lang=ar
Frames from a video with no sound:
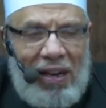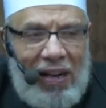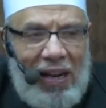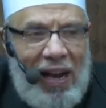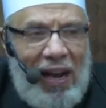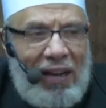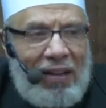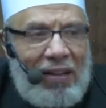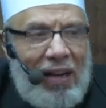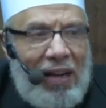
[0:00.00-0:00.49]

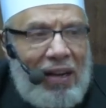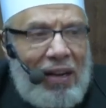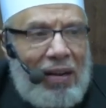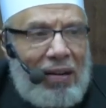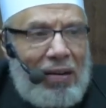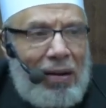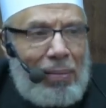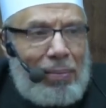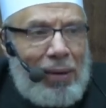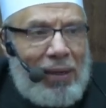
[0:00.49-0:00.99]
لأن
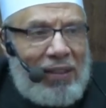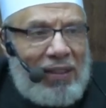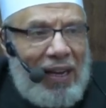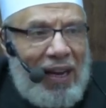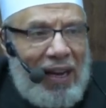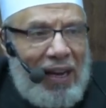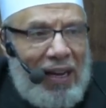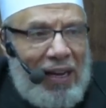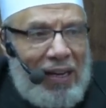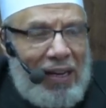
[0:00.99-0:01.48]
الغرامة
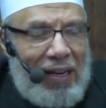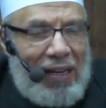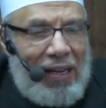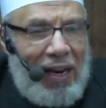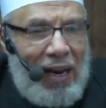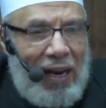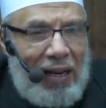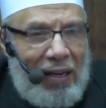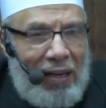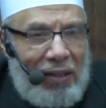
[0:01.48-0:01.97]
التأخيرية
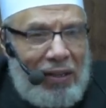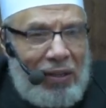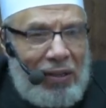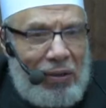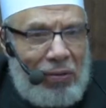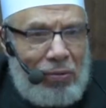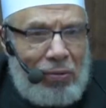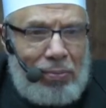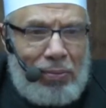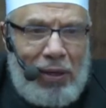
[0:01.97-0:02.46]
على
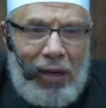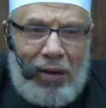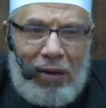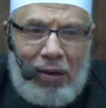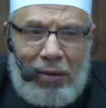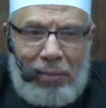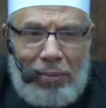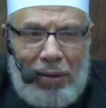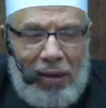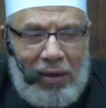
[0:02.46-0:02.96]
الديون من
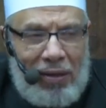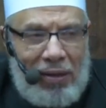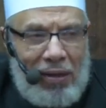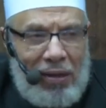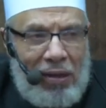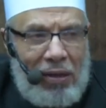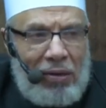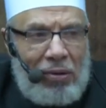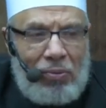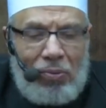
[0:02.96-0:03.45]
الربا
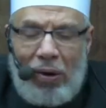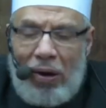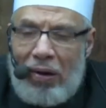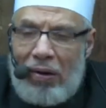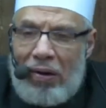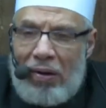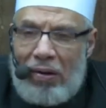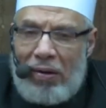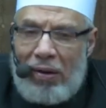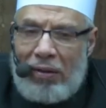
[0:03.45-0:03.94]

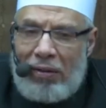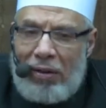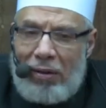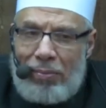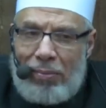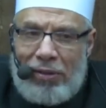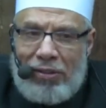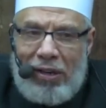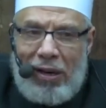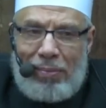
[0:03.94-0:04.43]
وقرارات
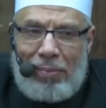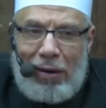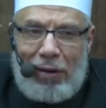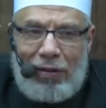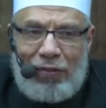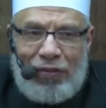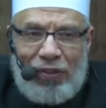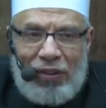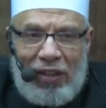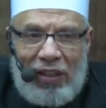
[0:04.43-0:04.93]
المجامع
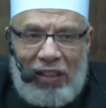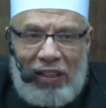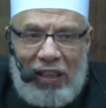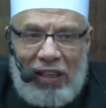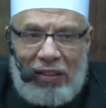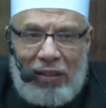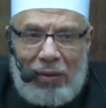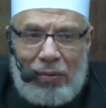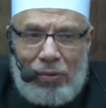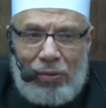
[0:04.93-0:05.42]
الفقهية
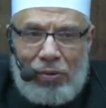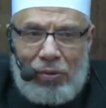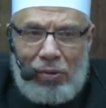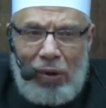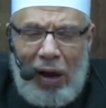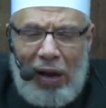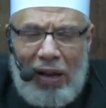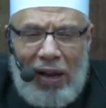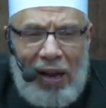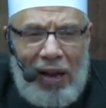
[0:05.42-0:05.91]
تنص
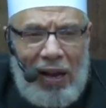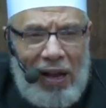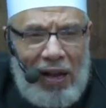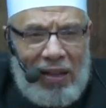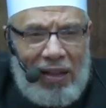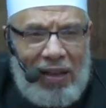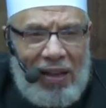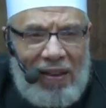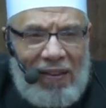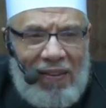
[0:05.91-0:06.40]
على
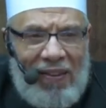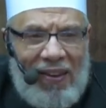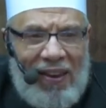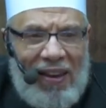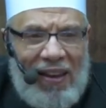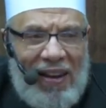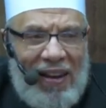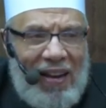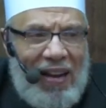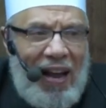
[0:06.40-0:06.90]
هذا
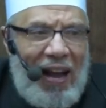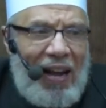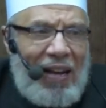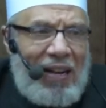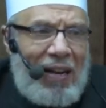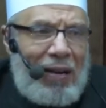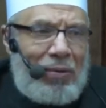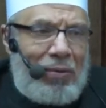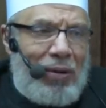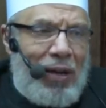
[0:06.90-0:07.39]

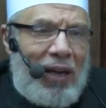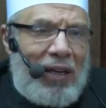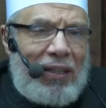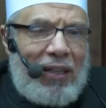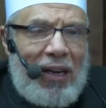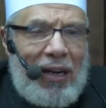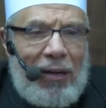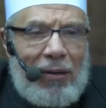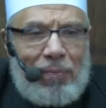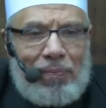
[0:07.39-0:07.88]
لعل
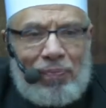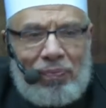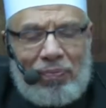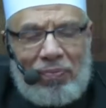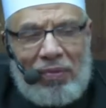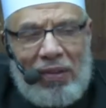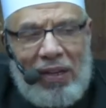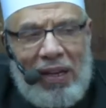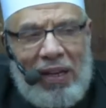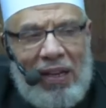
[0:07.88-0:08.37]
هناك
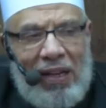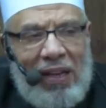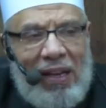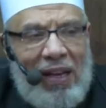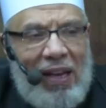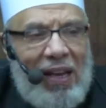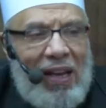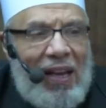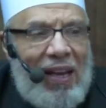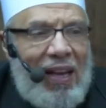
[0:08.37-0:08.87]

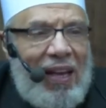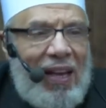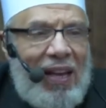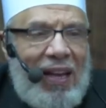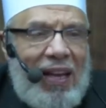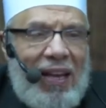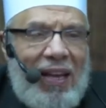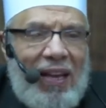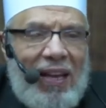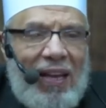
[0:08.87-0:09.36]

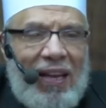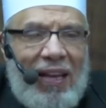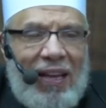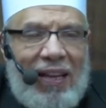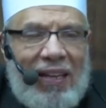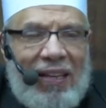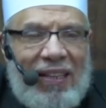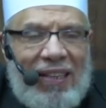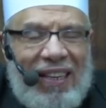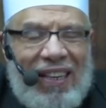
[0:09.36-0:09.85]
اه
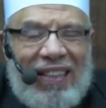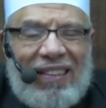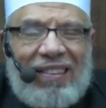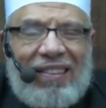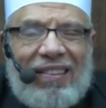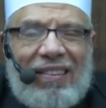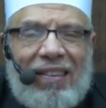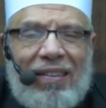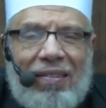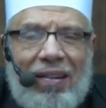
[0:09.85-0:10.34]

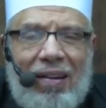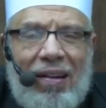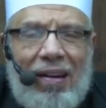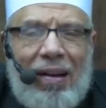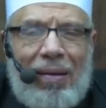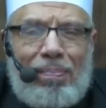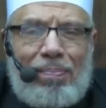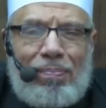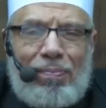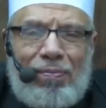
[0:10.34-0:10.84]

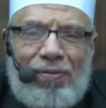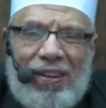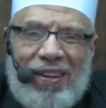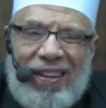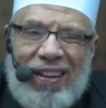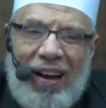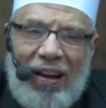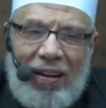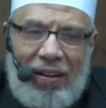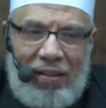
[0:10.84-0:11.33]
اضطراب في
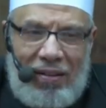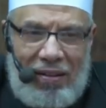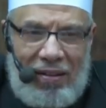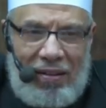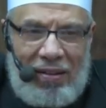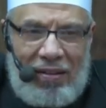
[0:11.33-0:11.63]
النقل